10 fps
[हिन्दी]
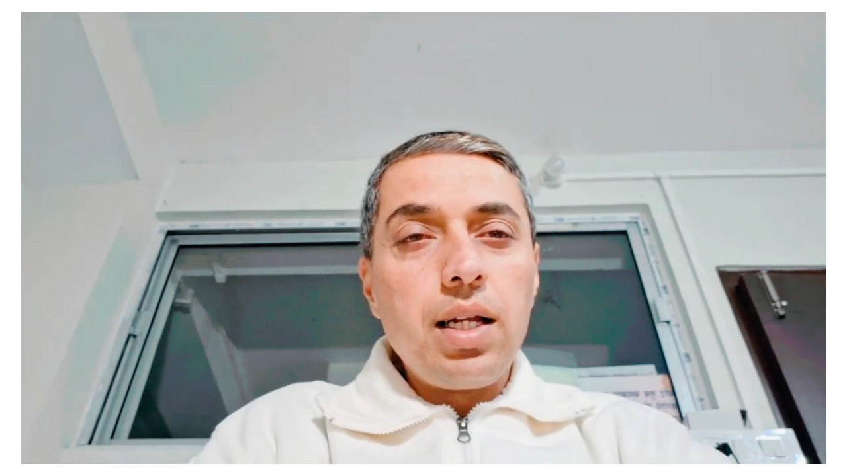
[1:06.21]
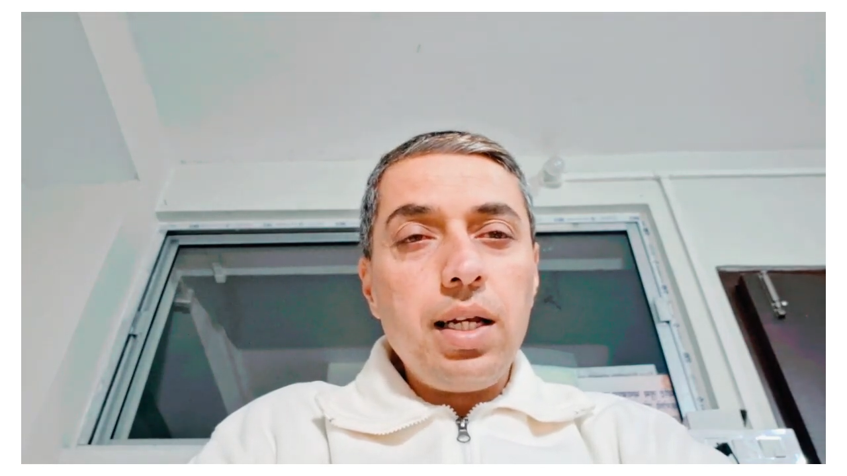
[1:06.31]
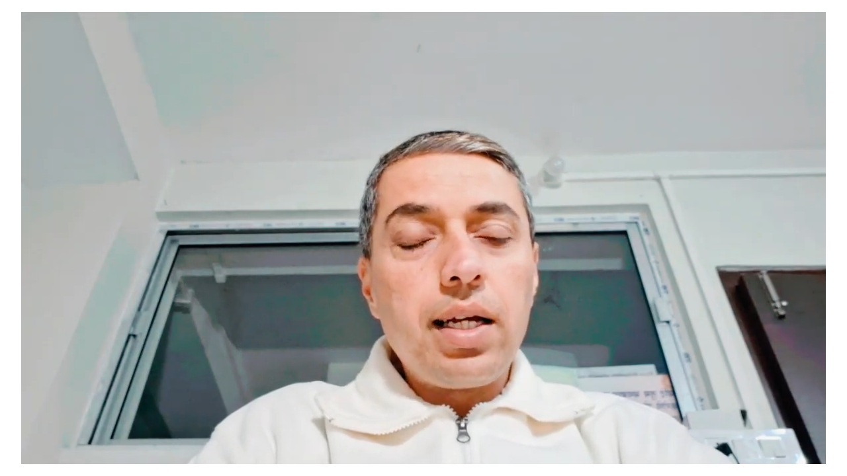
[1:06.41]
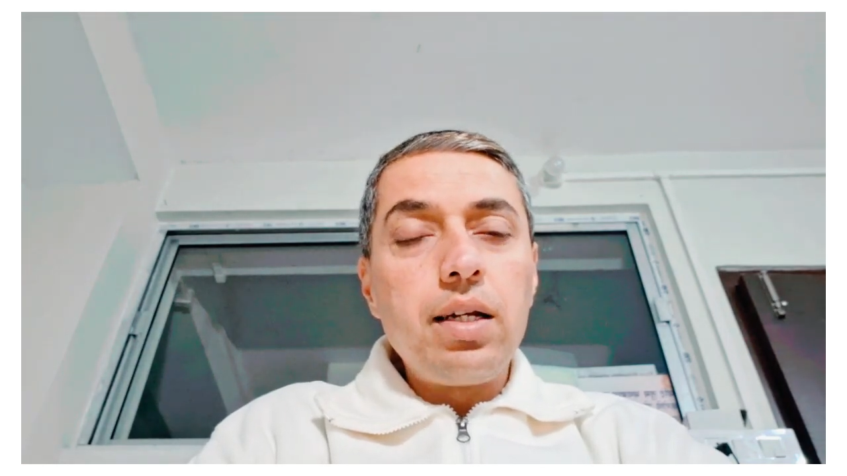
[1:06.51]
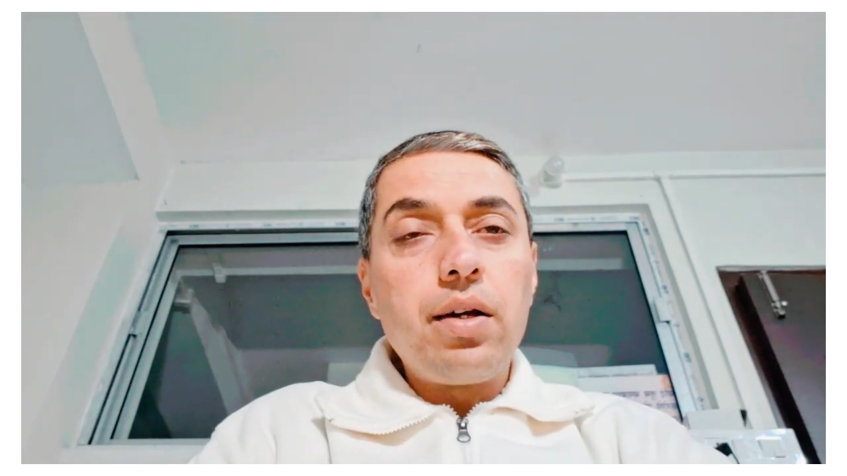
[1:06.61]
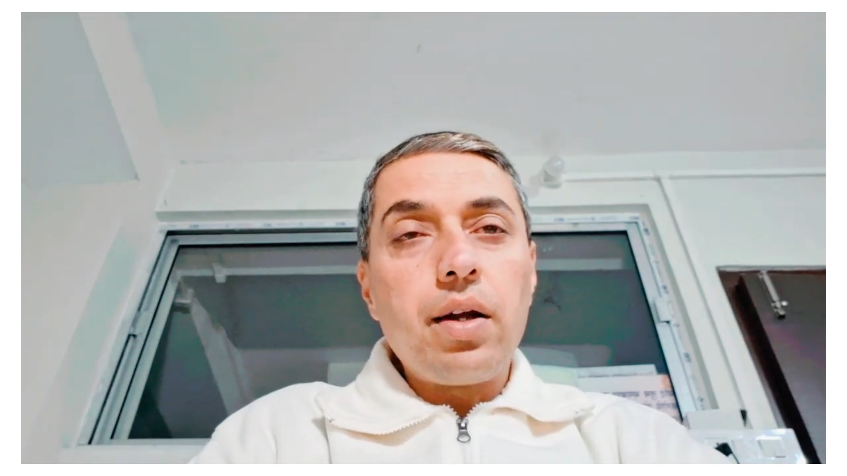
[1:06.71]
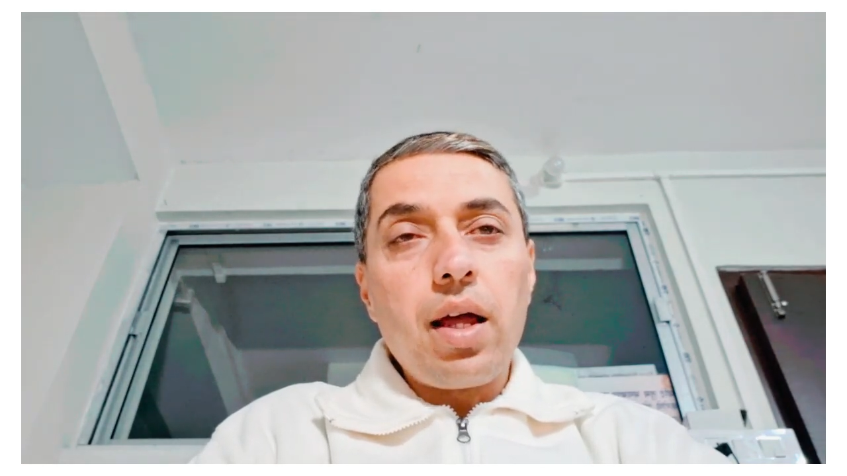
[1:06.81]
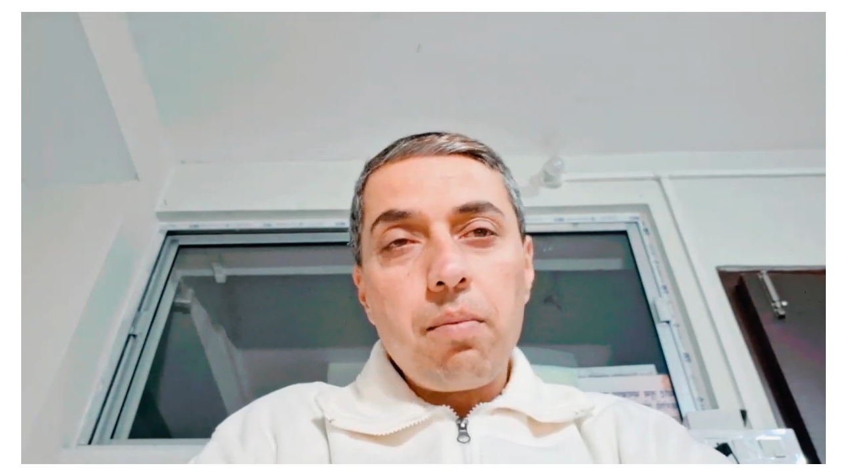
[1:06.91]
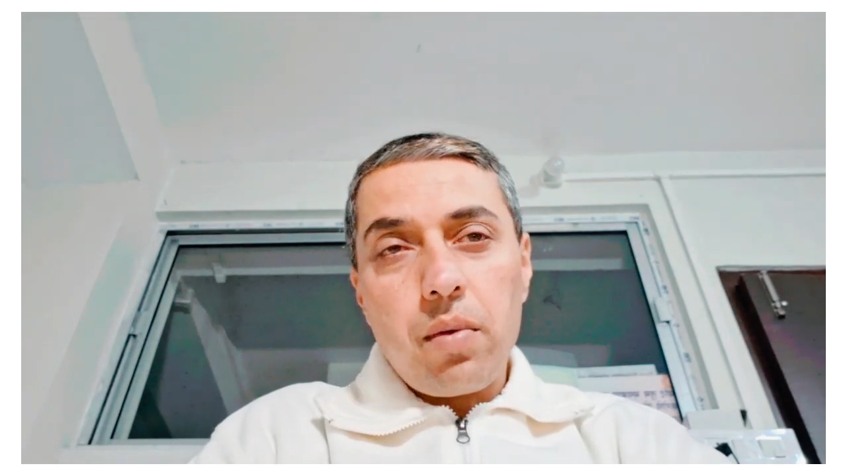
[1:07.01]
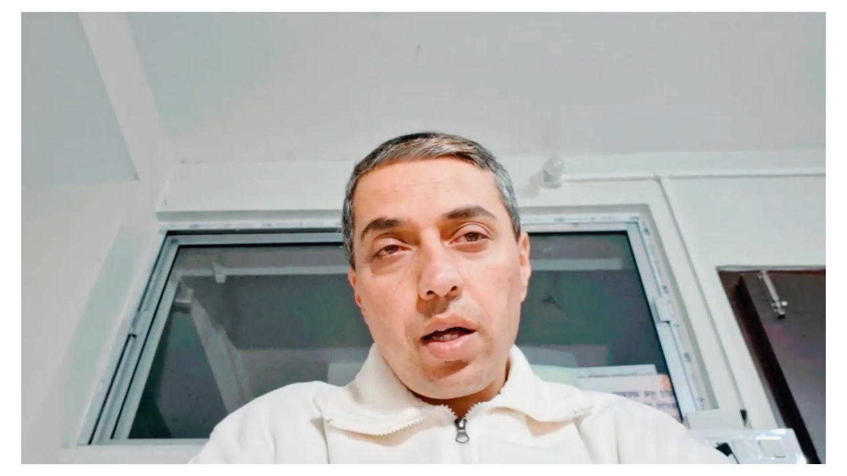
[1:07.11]
लेकिन
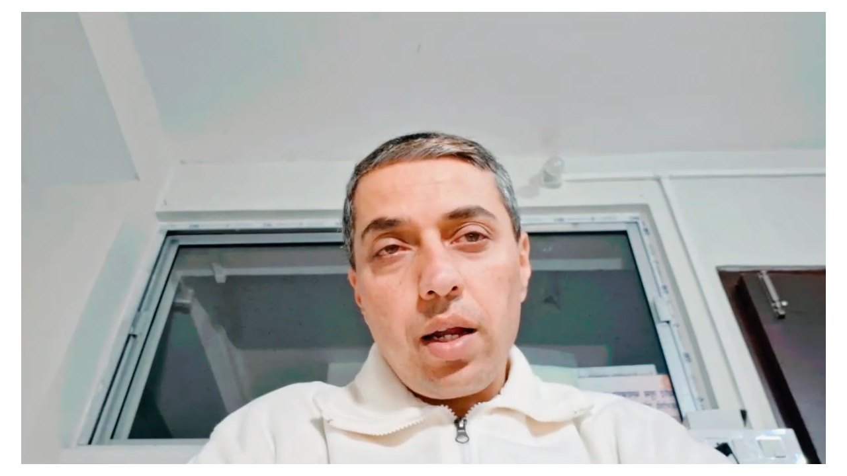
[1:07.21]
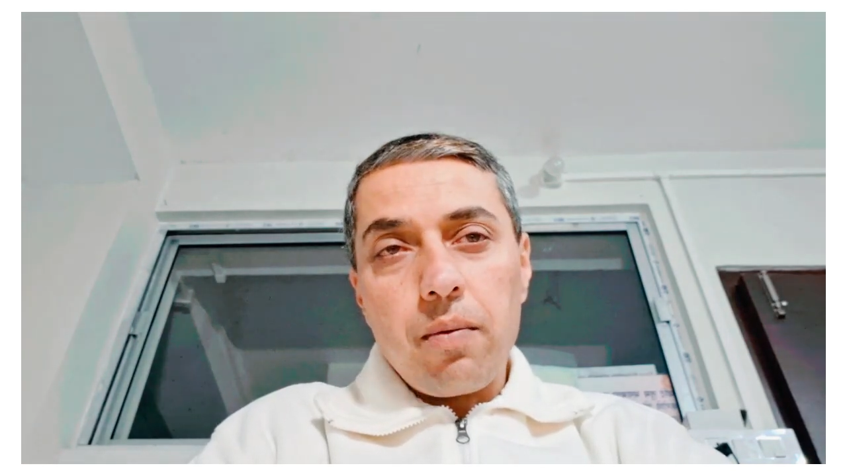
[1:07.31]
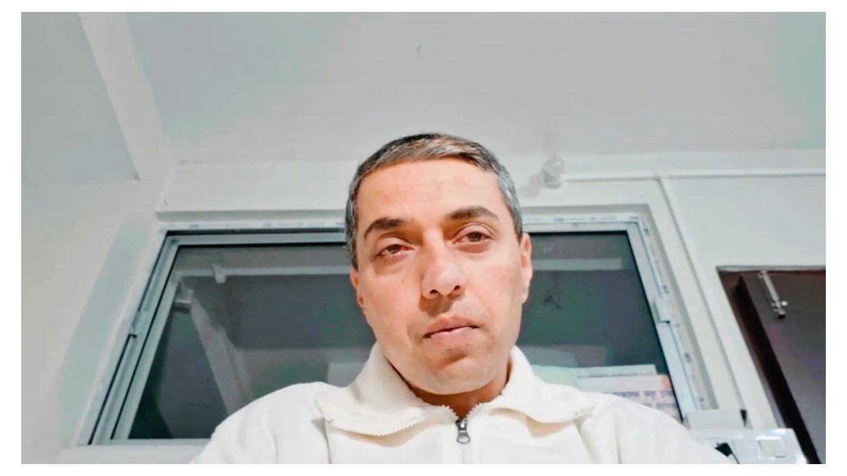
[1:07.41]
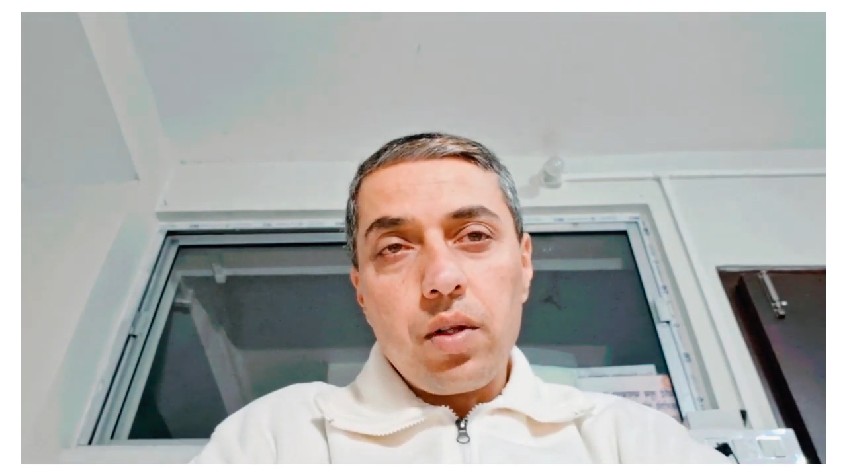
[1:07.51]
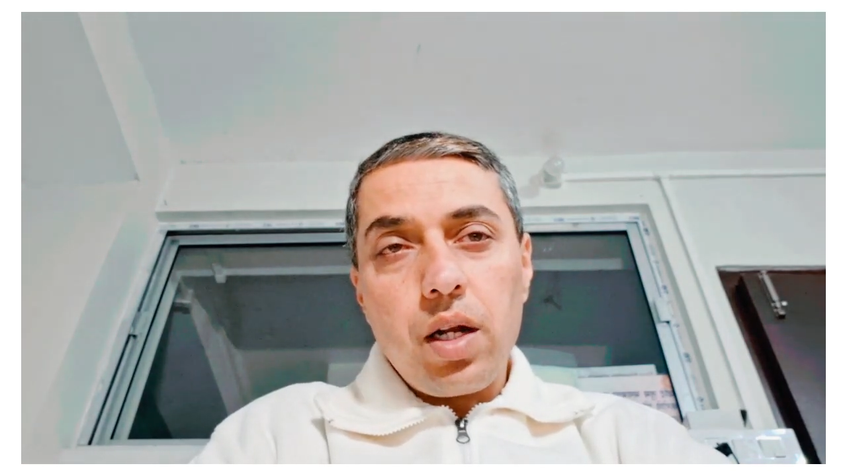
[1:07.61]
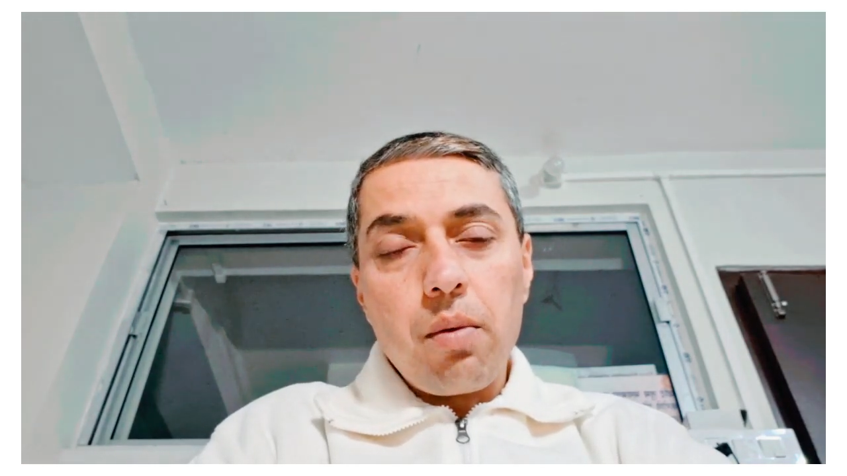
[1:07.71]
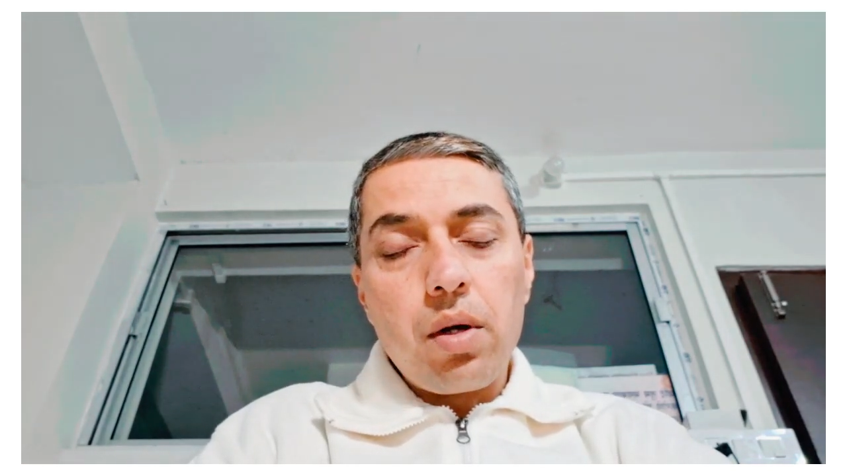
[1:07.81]
रहम करें रहम